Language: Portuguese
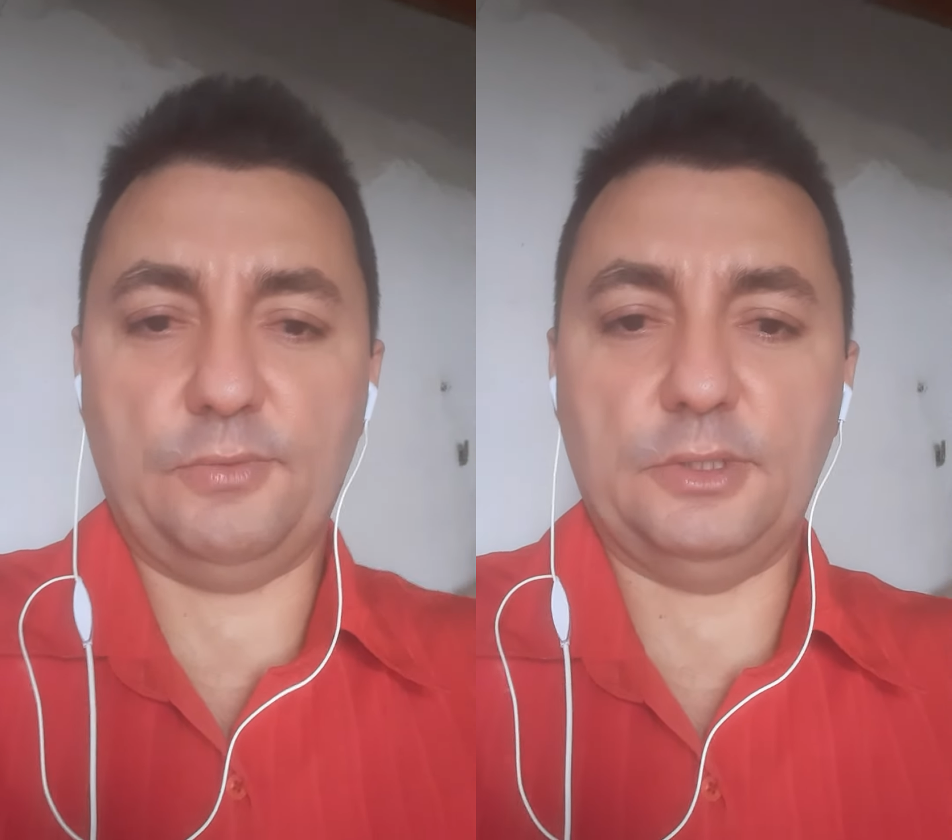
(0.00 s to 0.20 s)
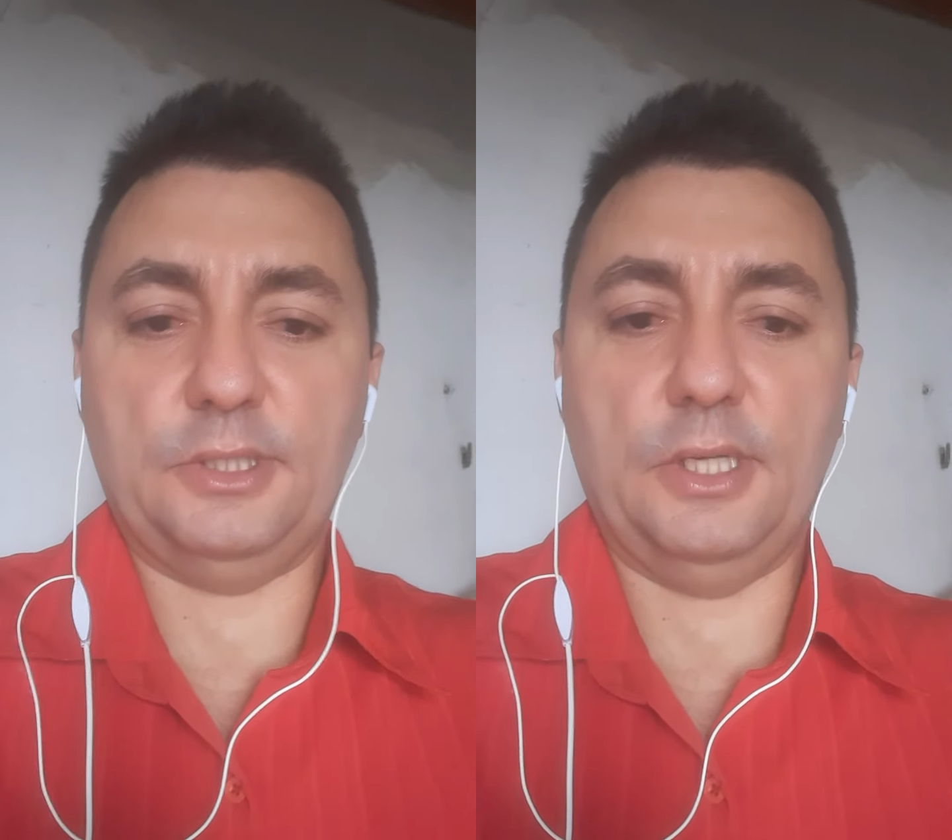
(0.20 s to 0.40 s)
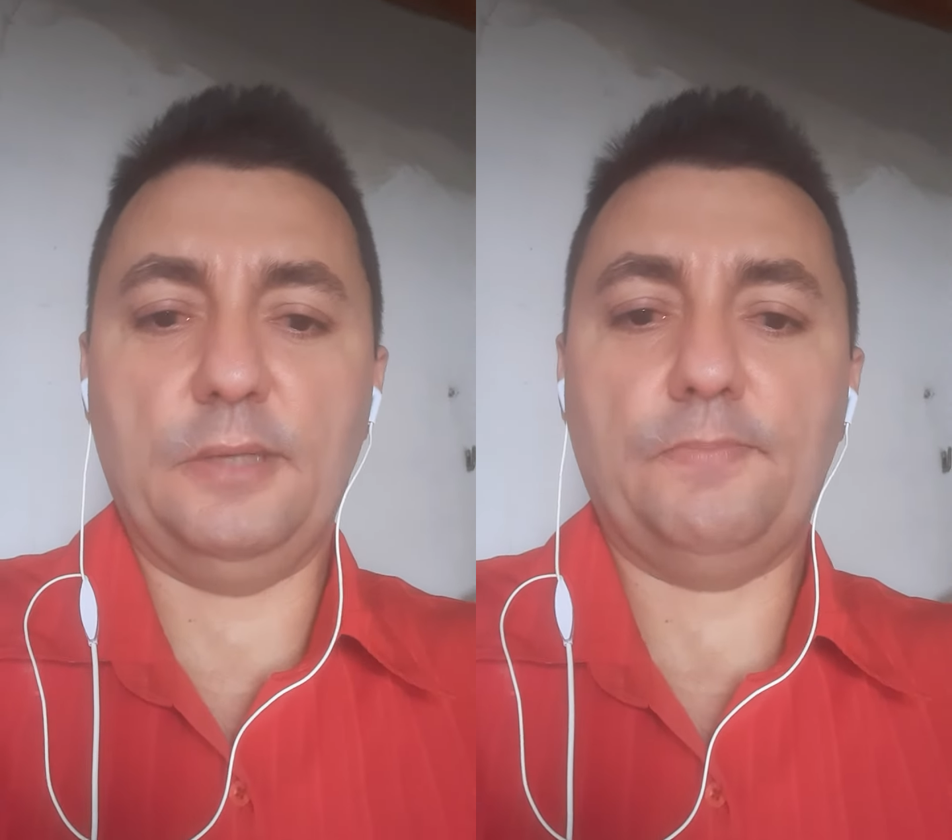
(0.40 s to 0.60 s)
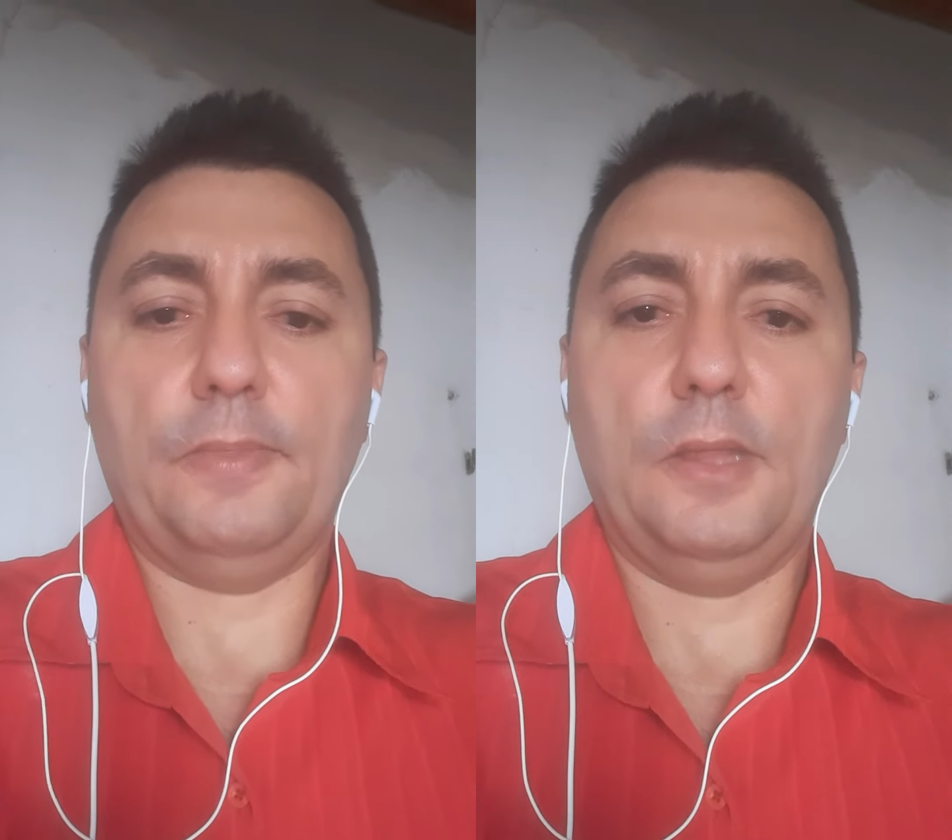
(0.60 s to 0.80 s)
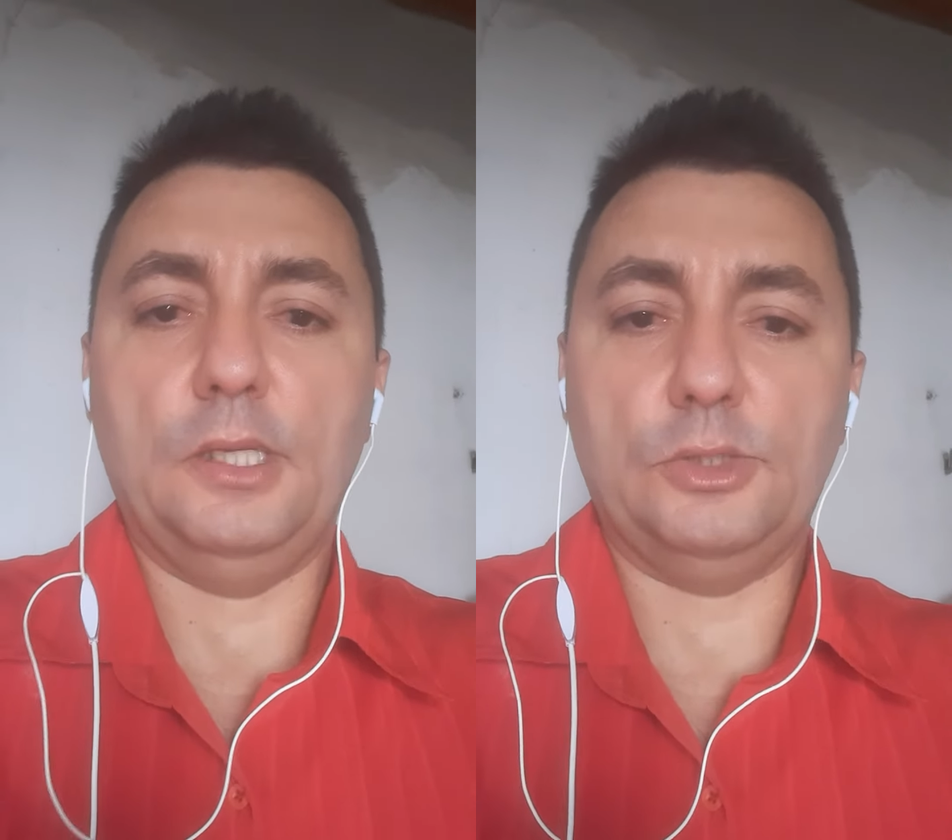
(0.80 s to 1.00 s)
você
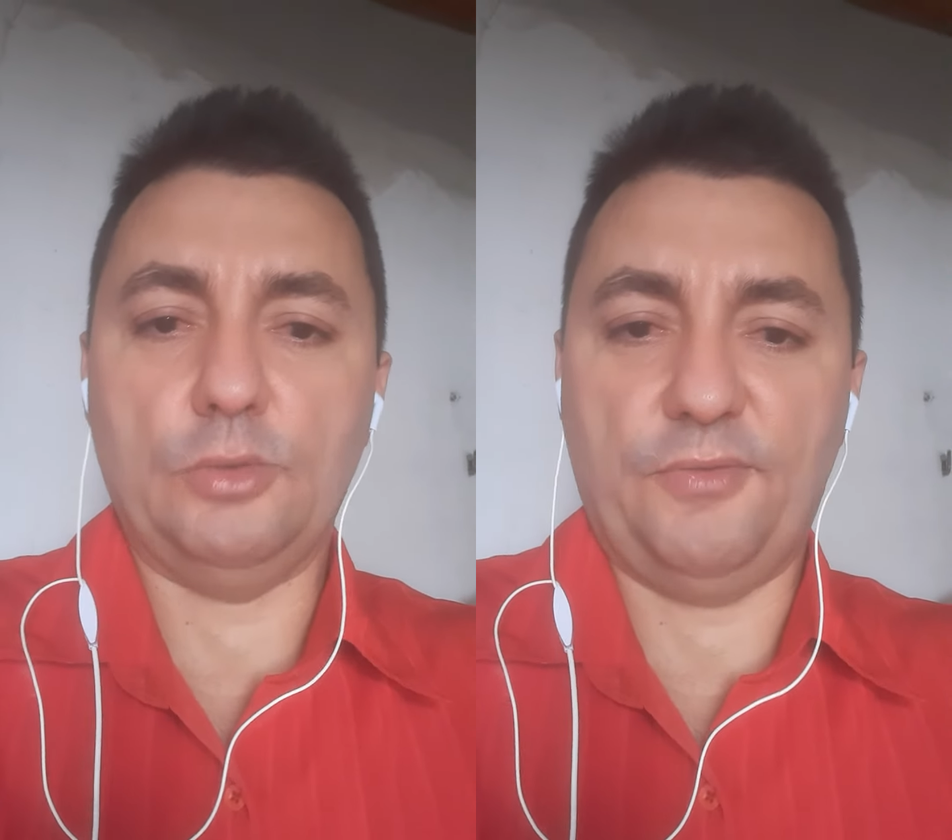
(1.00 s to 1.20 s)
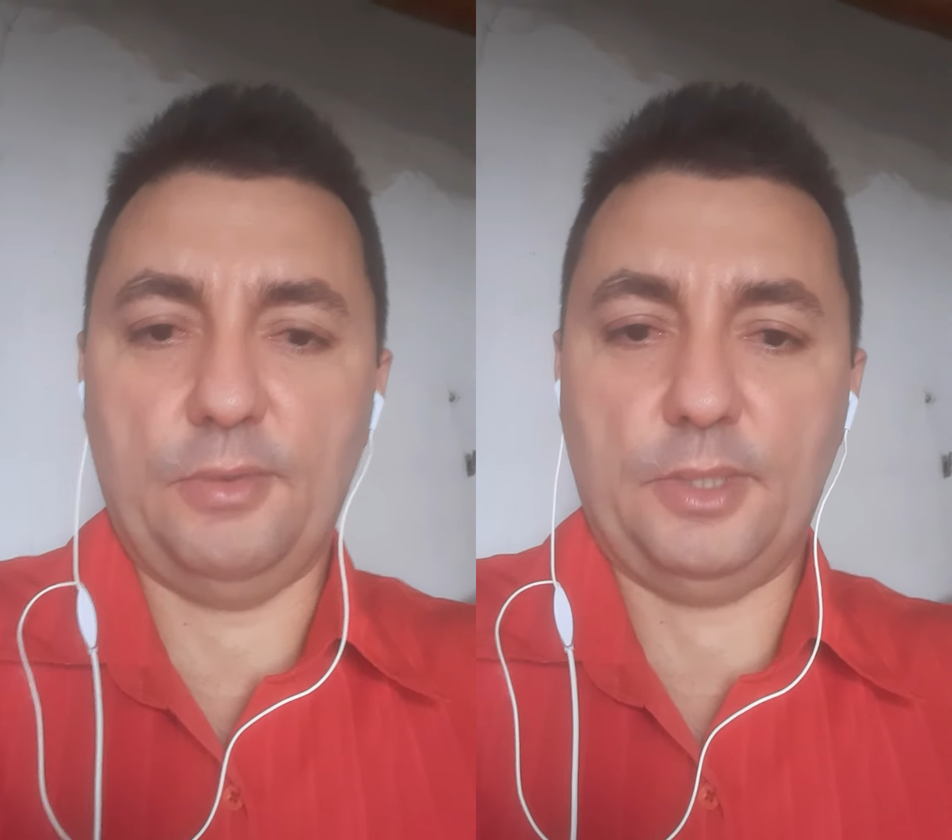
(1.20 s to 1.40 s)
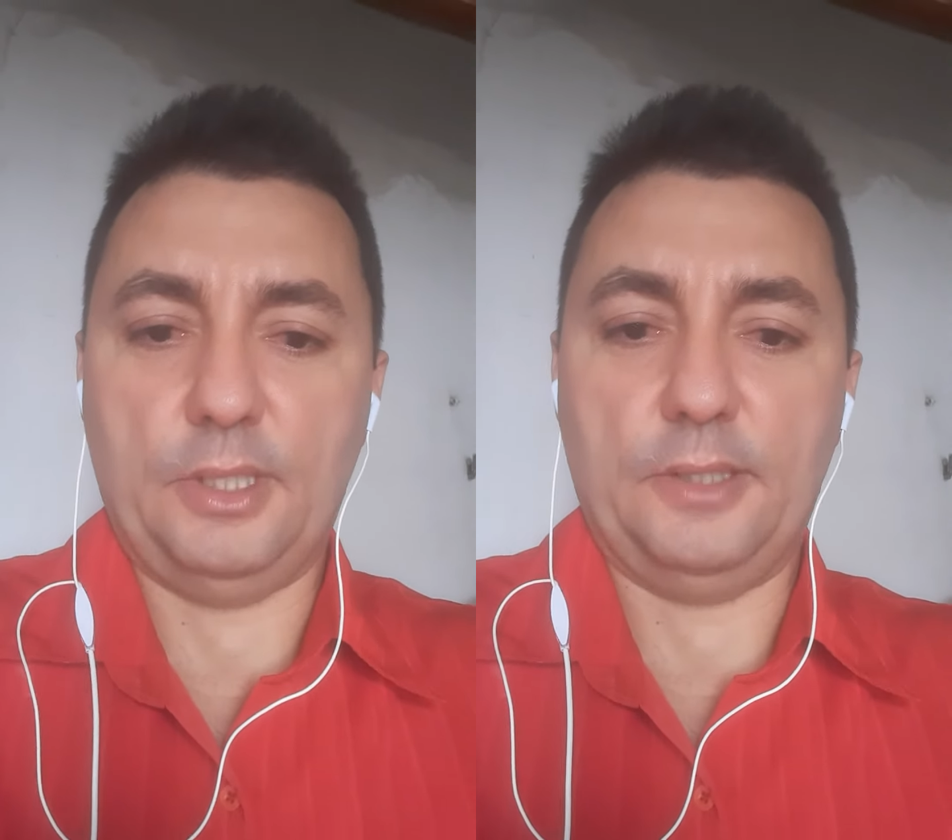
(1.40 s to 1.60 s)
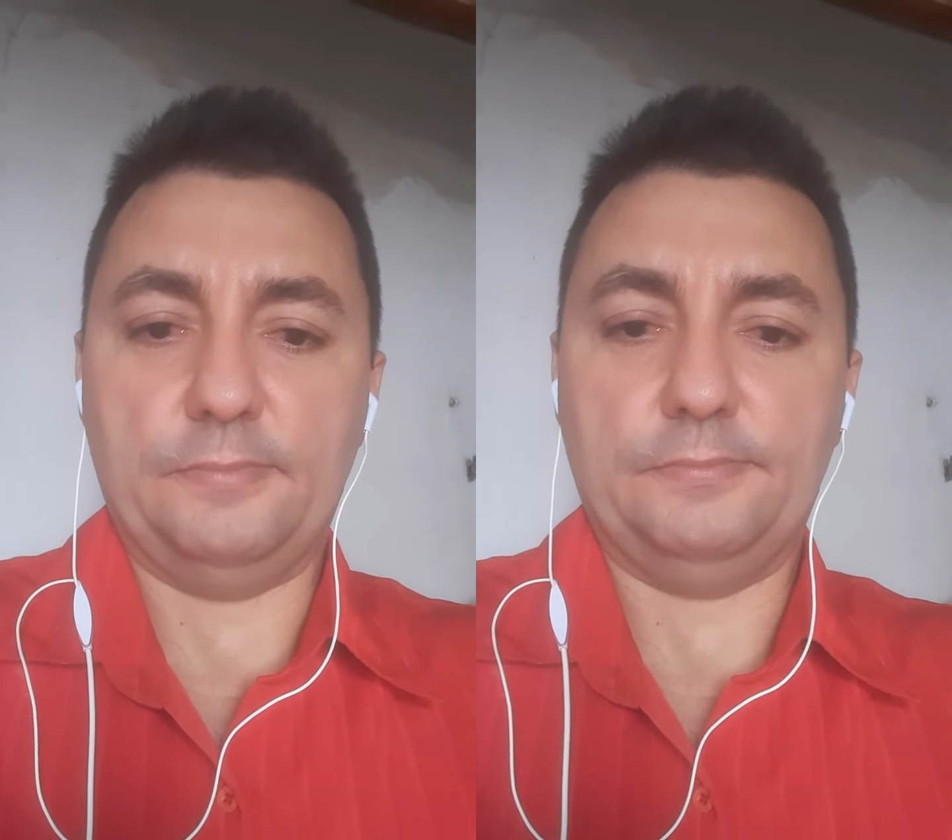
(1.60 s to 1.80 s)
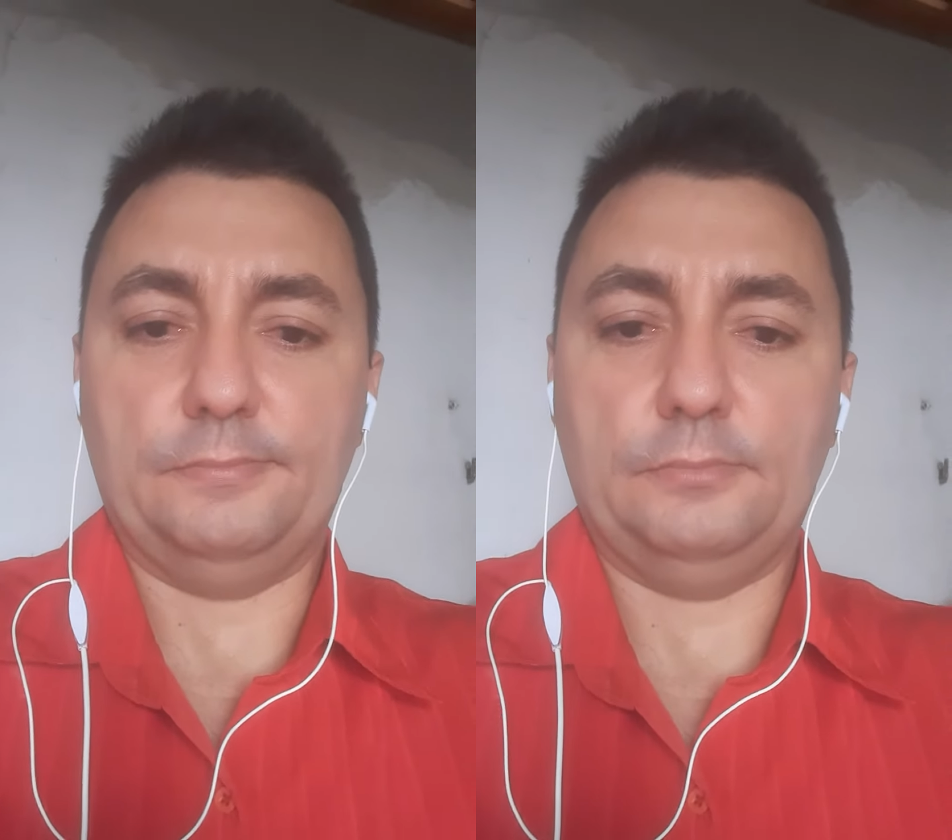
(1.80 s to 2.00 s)
e sua família.